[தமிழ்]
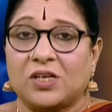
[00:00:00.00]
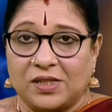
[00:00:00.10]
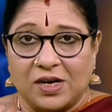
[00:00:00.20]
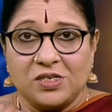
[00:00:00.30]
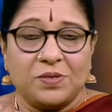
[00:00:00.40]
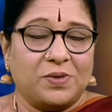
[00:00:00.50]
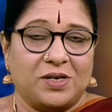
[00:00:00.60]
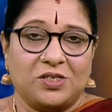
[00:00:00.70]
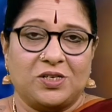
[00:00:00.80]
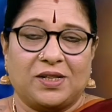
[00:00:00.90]

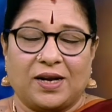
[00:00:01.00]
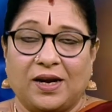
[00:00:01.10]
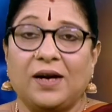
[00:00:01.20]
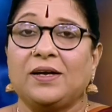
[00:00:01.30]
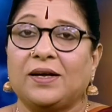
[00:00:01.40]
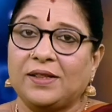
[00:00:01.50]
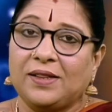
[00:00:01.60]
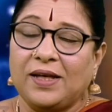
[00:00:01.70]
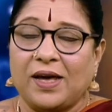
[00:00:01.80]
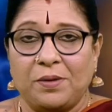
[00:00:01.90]
சந்திராஷ்டம நட்சத்திரங்கள்
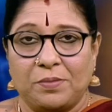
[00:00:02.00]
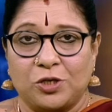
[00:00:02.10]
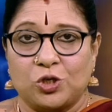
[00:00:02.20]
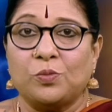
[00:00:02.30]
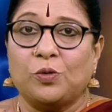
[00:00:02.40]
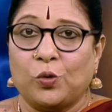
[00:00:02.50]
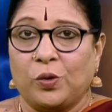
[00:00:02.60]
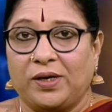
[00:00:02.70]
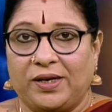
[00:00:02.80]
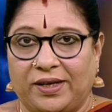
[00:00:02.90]
கிருத்திகை மற்றும்
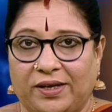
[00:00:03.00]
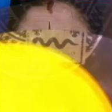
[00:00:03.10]
ரோகிணி